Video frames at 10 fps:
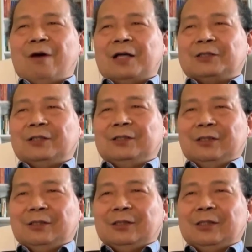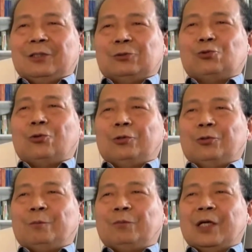发生一定的作
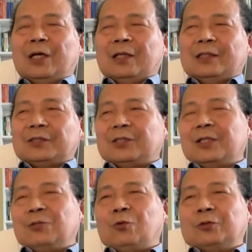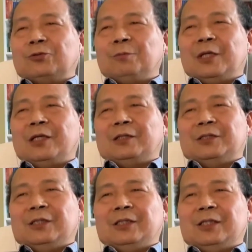用，但是这里我顺便要
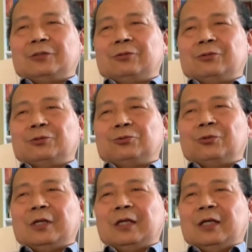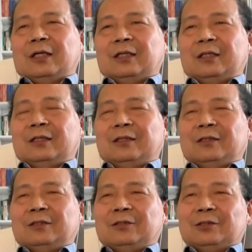提一下，就是说，呃，
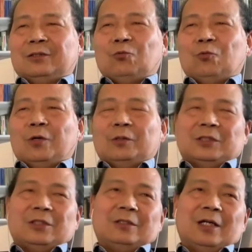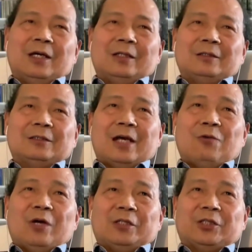我今天在
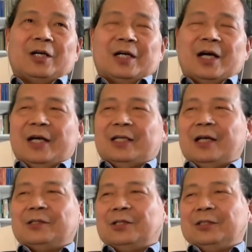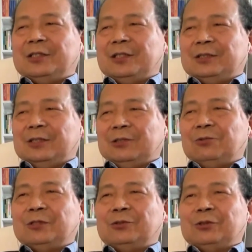网上还看到一个情
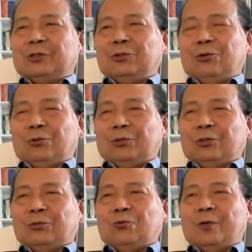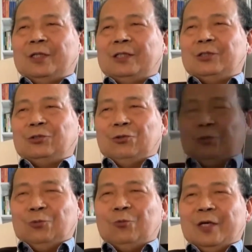况，就是有国内的有
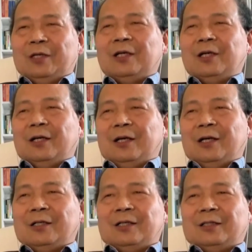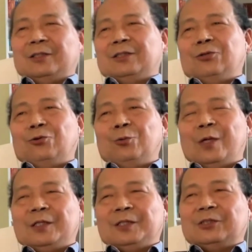一位，呃，有一
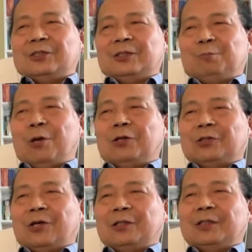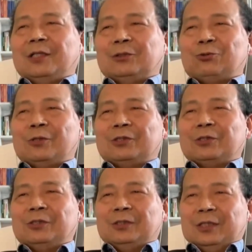位人士报道，说
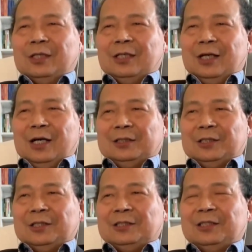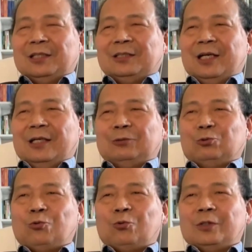是啊，这个现在
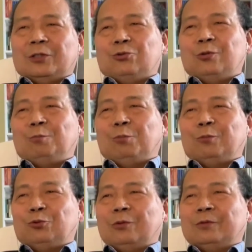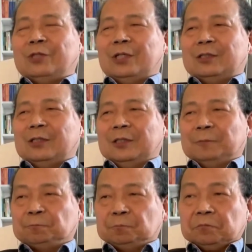中国的军军呃这
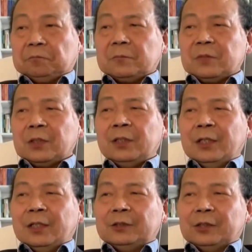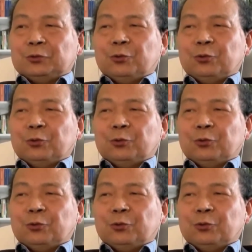个这个